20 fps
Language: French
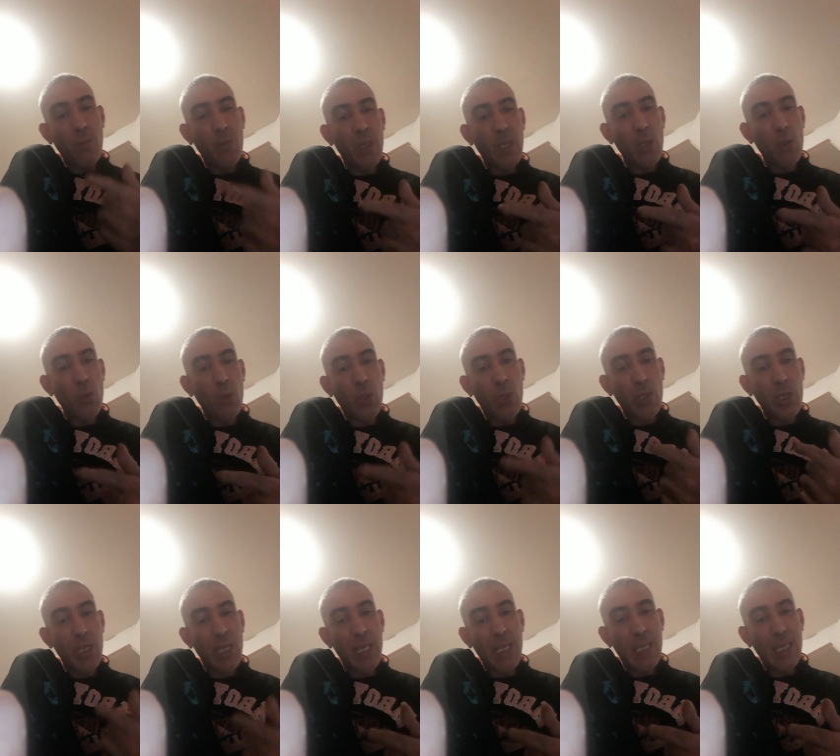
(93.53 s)
vidéos que
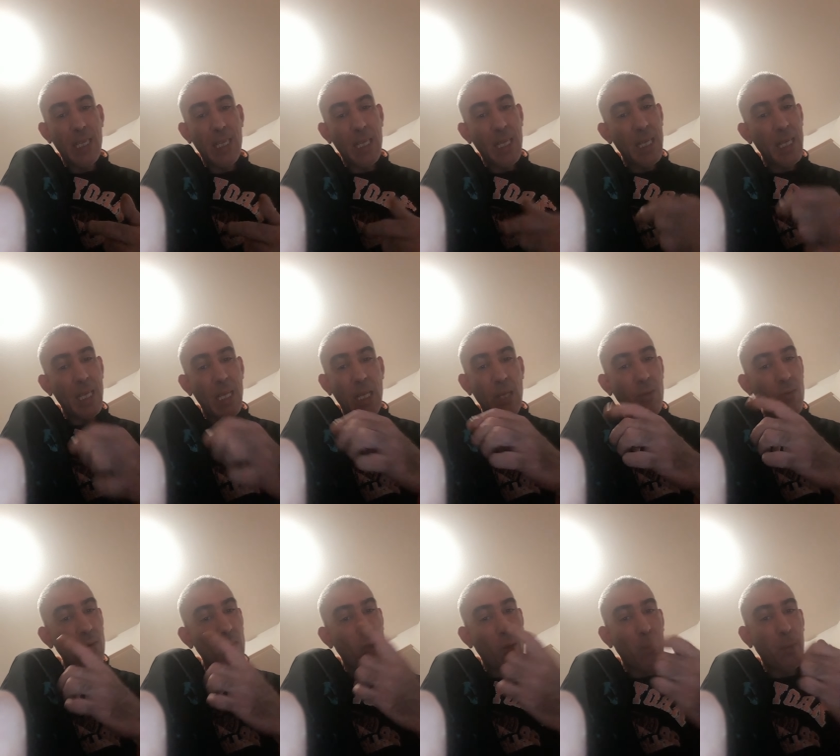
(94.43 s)
j'ai laissées et
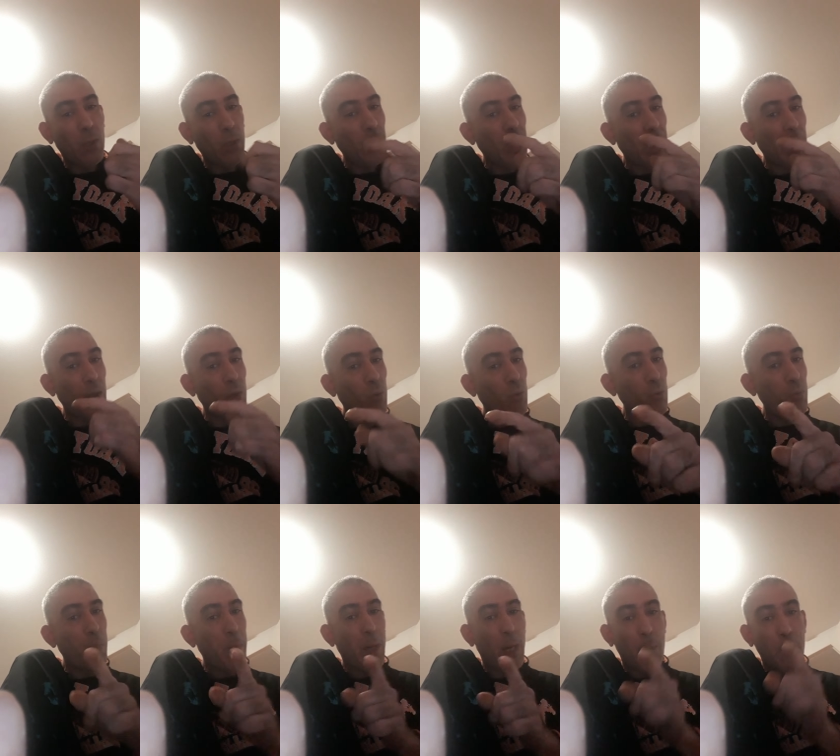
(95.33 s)
vous comprendrez tout
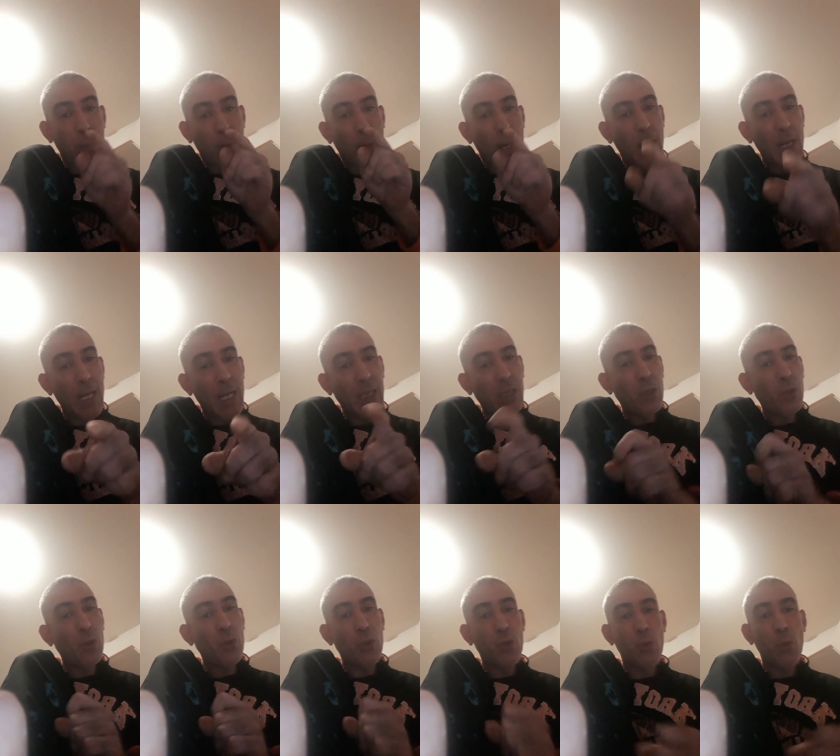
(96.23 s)
par rapport à là, ce
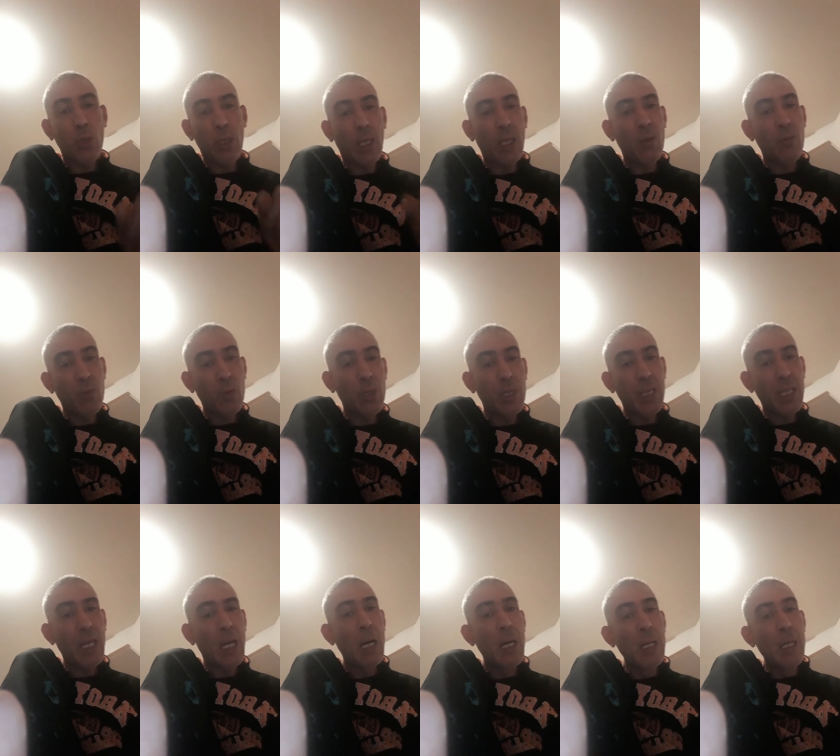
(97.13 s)
que je suis en train de vous dire,